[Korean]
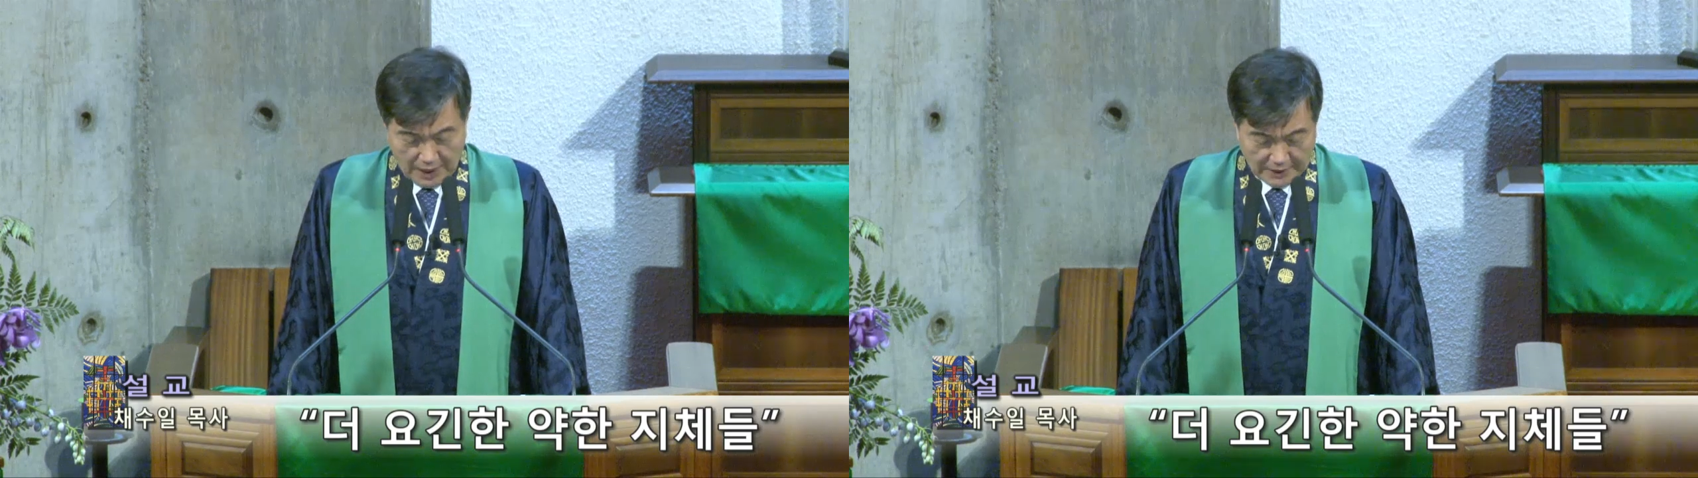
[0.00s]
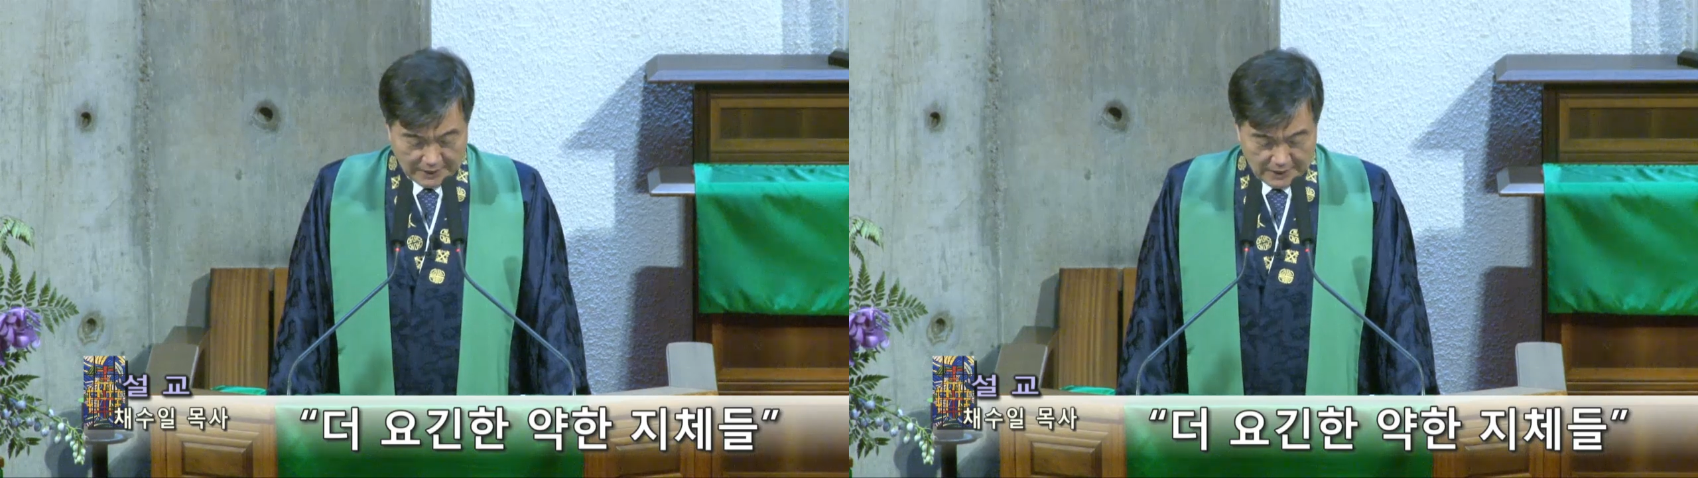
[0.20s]

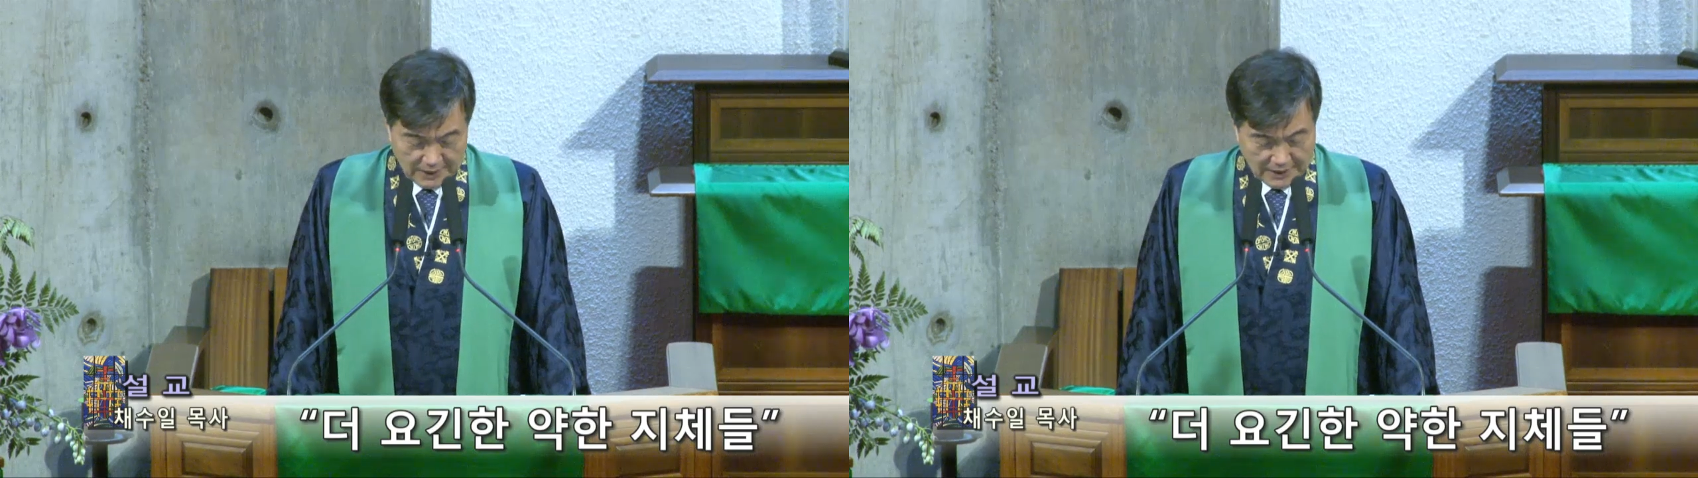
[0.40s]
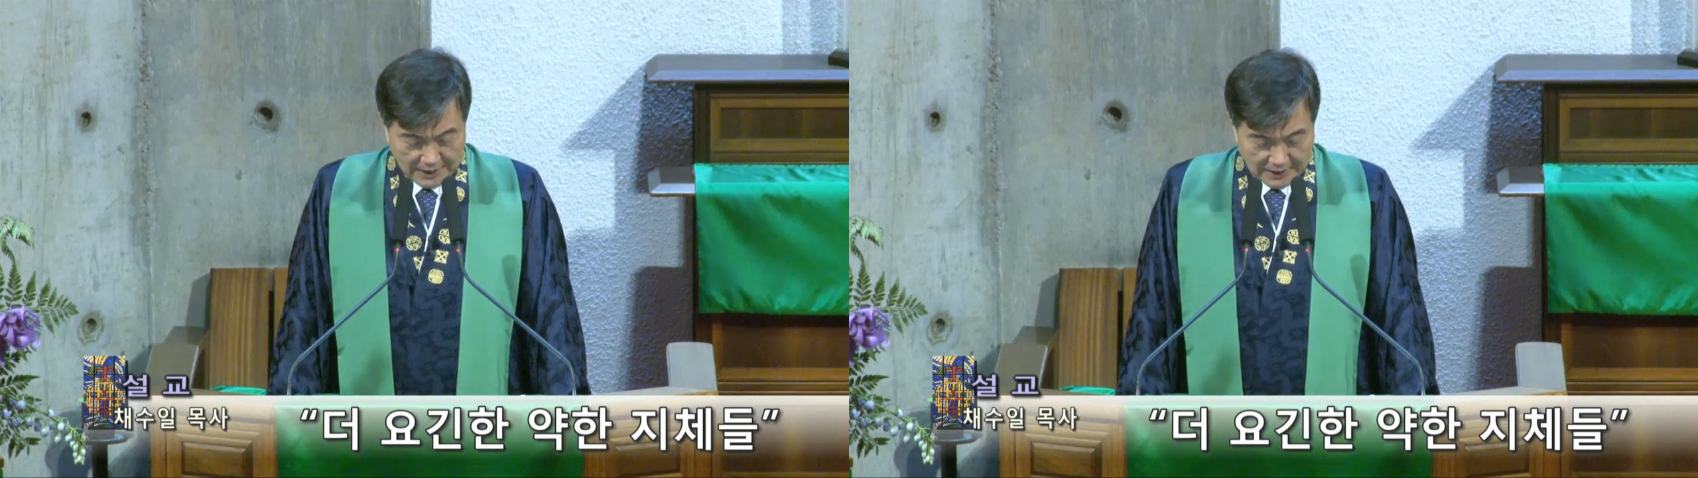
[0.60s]

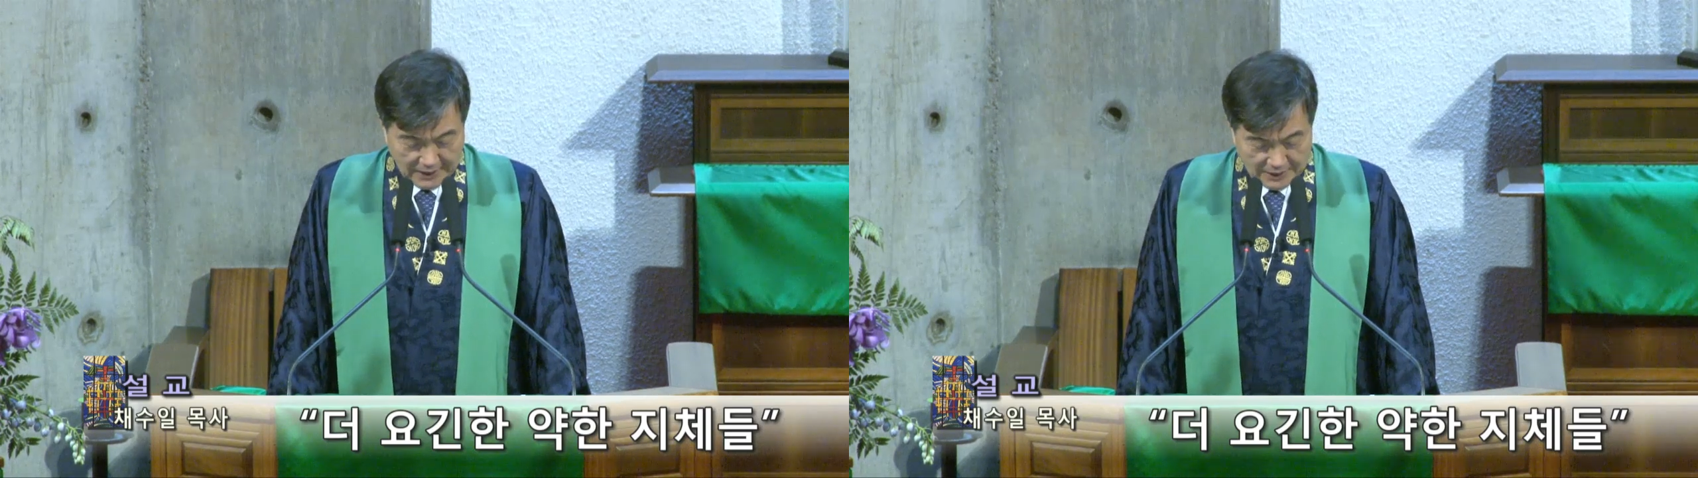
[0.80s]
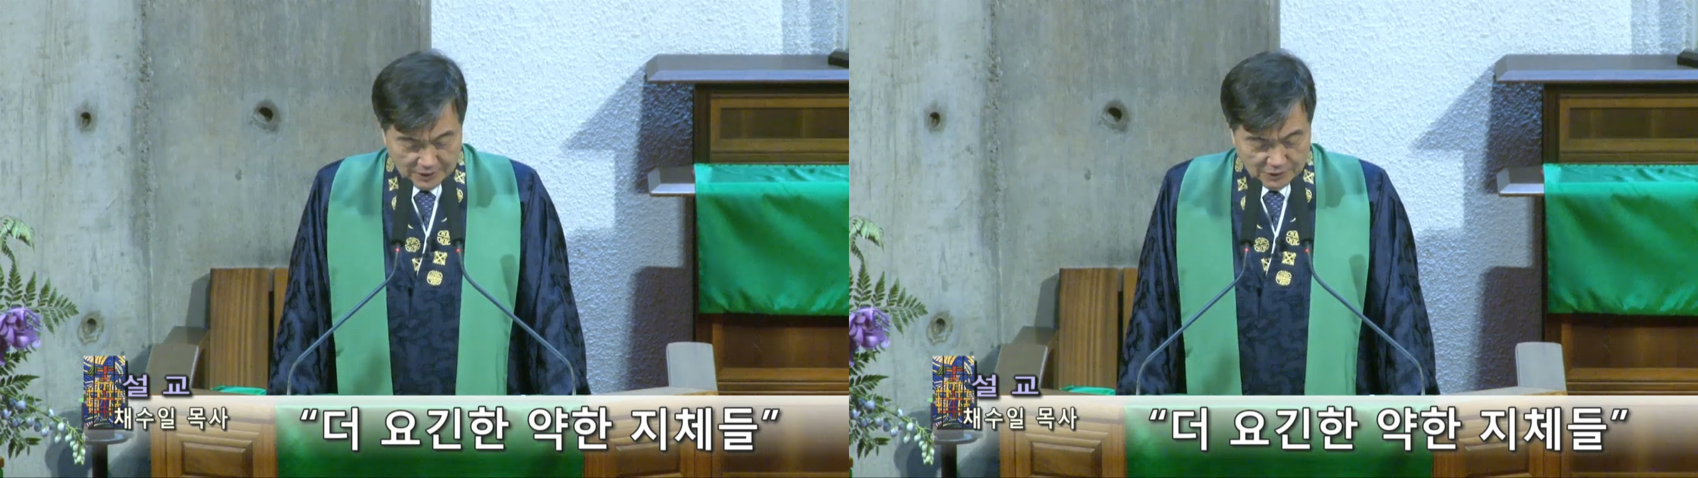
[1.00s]
아기를 낳게
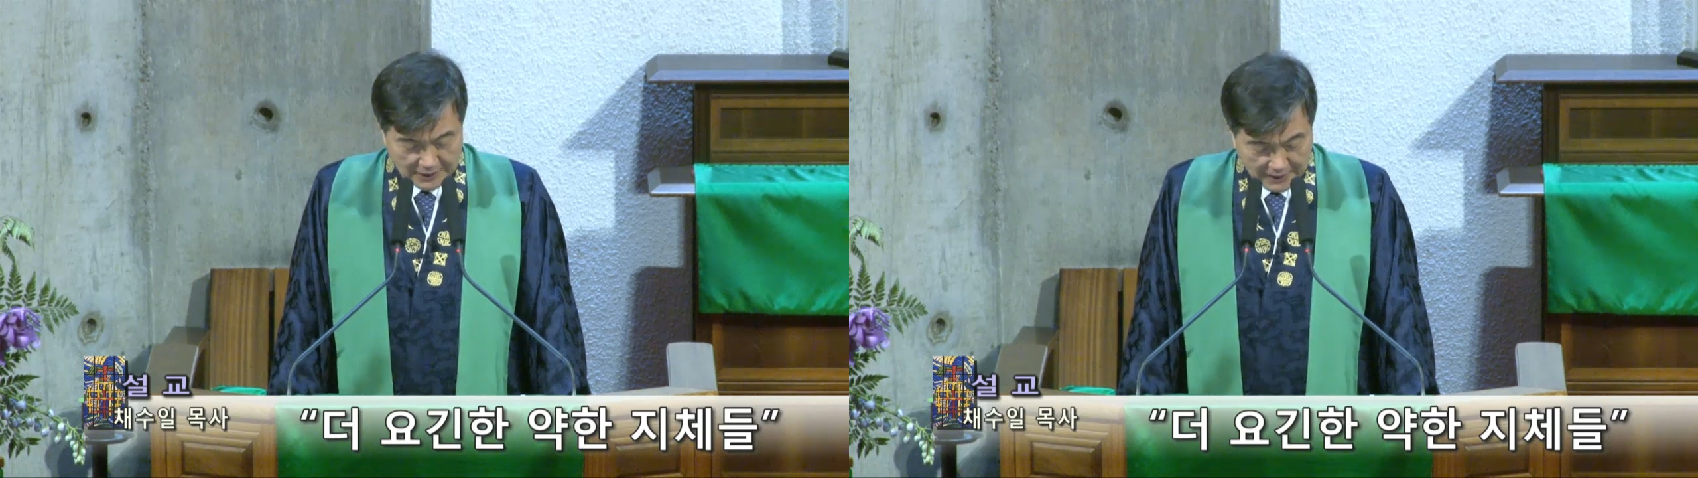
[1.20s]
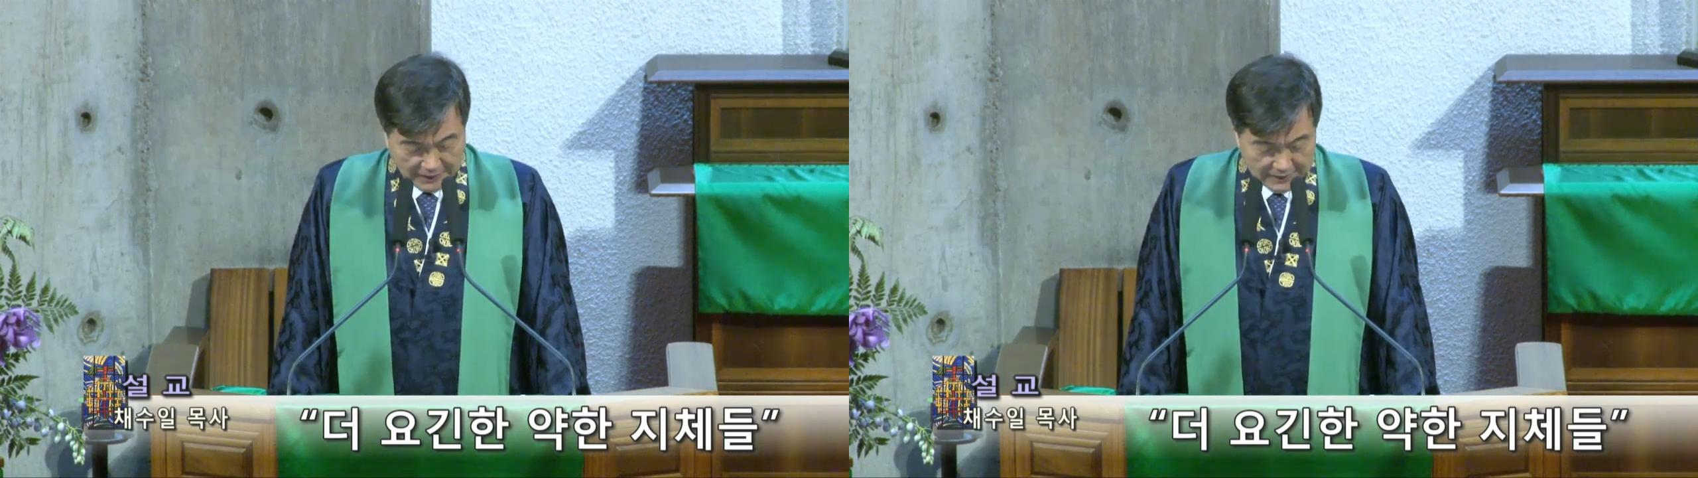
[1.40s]
할 수
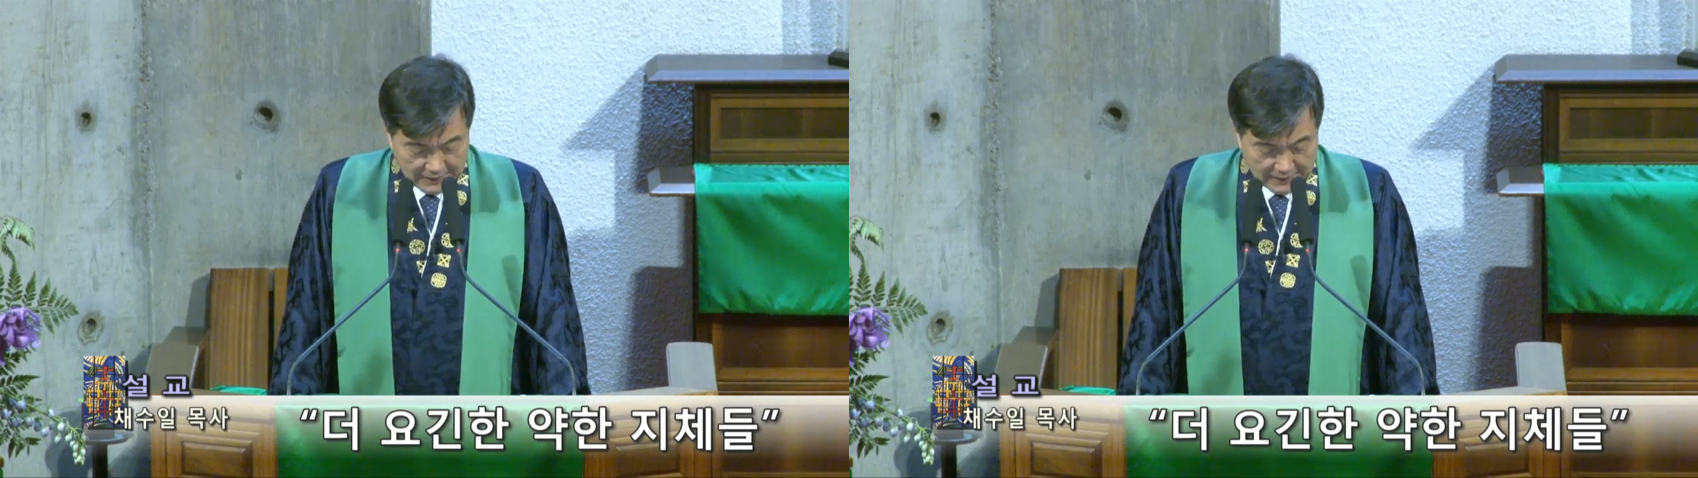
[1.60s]
있다.